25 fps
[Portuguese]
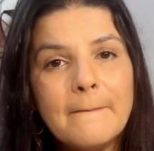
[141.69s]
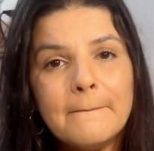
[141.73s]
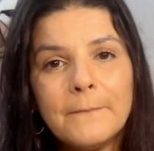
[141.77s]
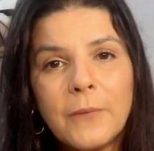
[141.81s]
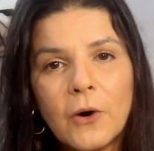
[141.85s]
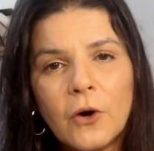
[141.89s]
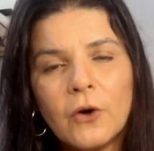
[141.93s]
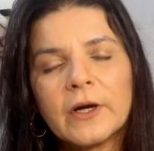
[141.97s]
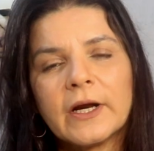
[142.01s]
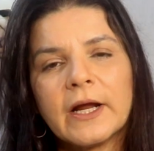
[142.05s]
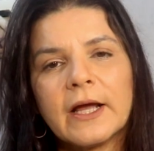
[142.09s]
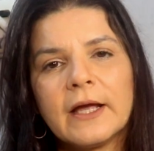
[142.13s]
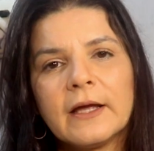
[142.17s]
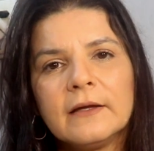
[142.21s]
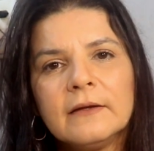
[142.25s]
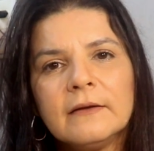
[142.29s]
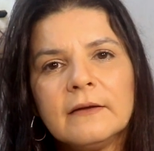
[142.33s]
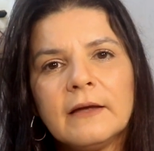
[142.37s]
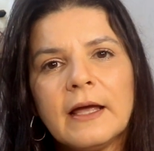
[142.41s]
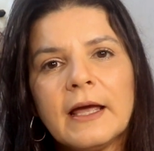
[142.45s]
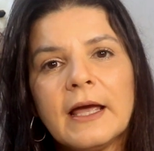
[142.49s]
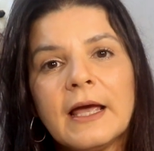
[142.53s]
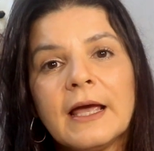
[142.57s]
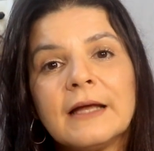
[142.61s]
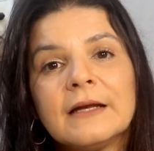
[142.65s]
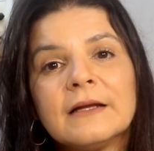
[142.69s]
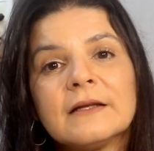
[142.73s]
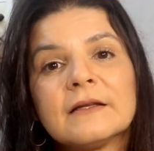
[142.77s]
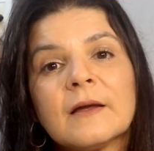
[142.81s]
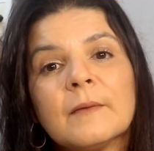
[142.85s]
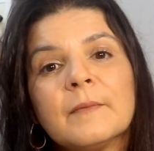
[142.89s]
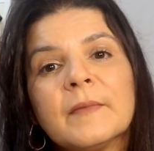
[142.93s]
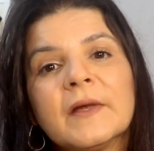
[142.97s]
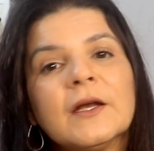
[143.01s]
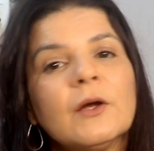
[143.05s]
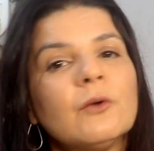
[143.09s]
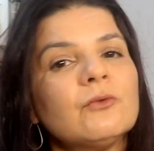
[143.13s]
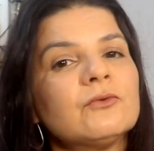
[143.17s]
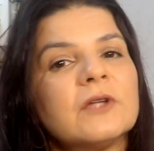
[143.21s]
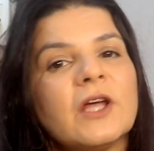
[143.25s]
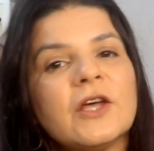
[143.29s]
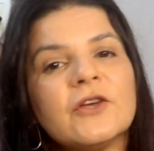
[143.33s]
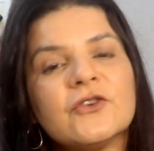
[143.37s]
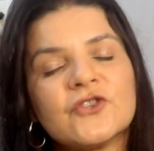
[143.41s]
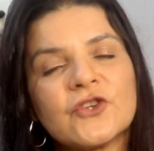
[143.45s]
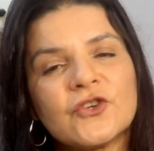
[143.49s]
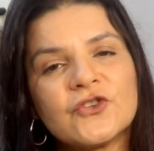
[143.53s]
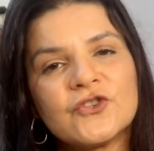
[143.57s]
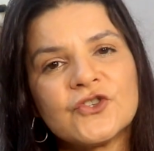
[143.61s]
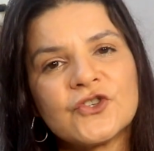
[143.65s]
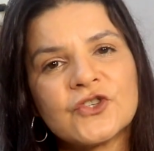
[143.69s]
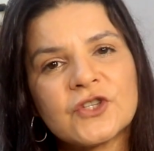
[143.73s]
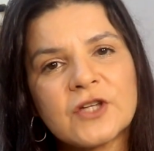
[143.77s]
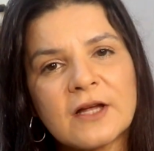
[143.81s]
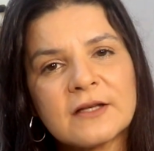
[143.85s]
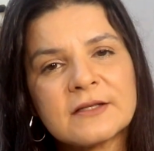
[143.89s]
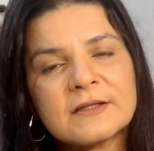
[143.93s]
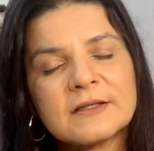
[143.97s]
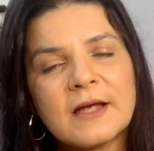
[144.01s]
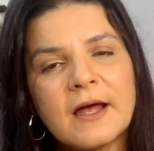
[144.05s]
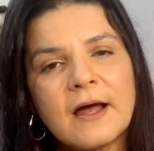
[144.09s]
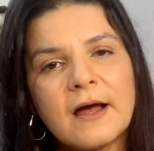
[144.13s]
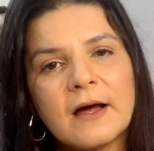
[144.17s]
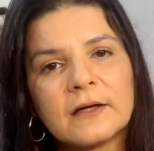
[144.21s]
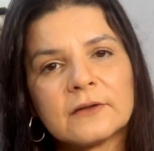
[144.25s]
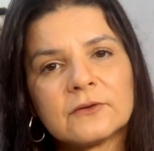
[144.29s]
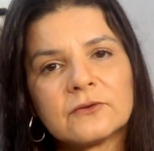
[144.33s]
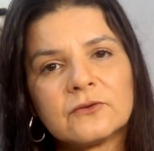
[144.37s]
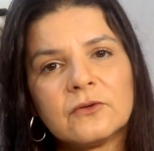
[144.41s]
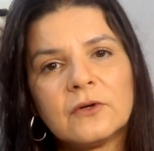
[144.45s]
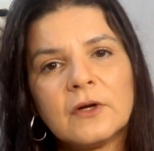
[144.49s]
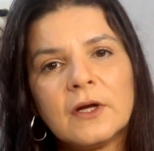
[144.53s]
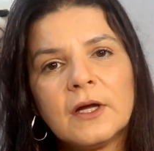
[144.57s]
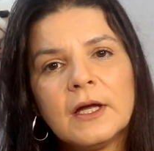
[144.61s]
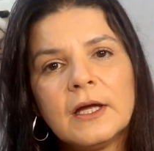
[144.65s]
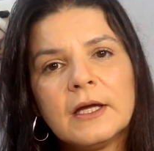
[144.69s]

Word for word: Porém, ele também não deixa de estar certo